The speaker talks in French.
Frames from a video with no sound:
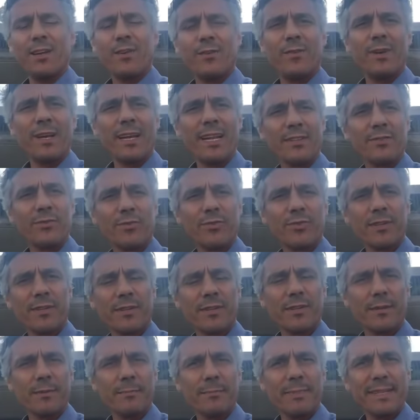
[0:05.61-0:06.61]
Voilà, donc,
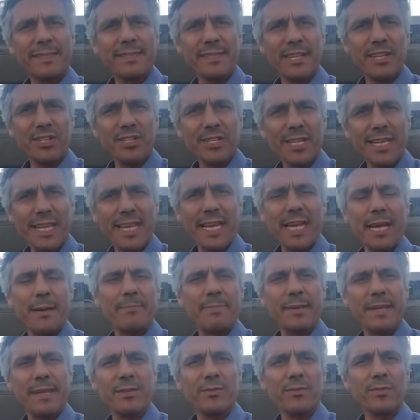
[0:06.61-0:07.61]
message très
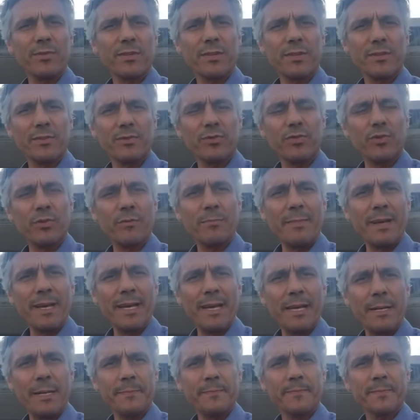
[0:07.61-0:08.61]
rapide. Donc,
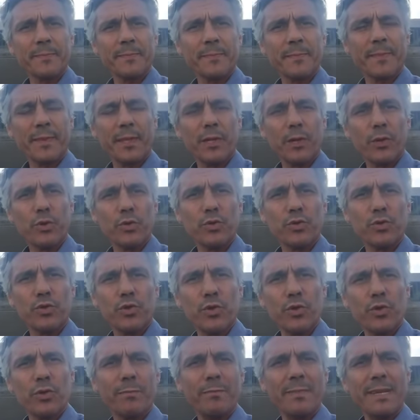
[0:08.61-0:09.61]
demain,
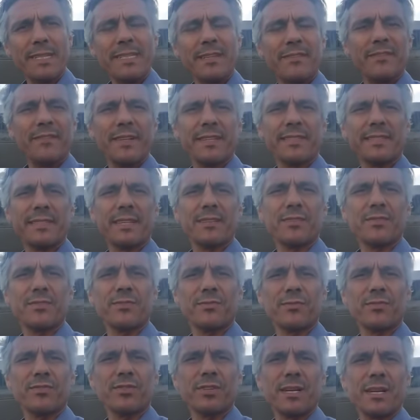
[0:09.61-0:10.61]
deux donc
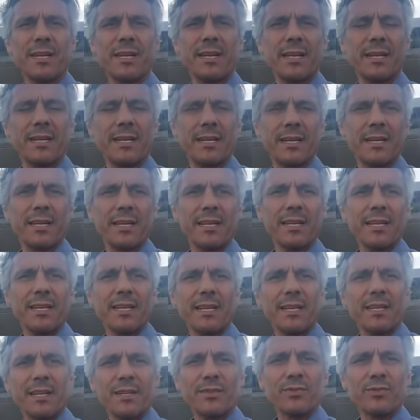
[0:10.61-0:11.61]
manifestations inchallah
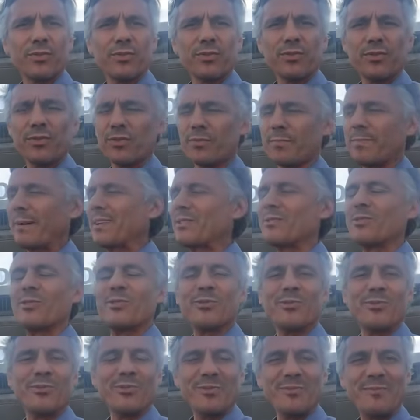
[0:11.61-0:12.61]
donc euh, pardon
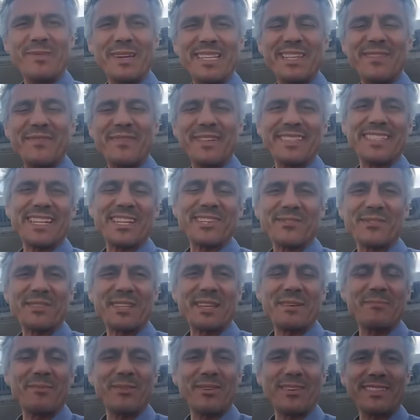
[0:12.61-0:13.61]
une manifestation
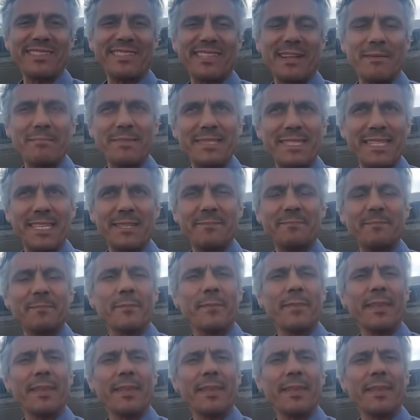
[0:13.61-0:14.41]
d'abord samedi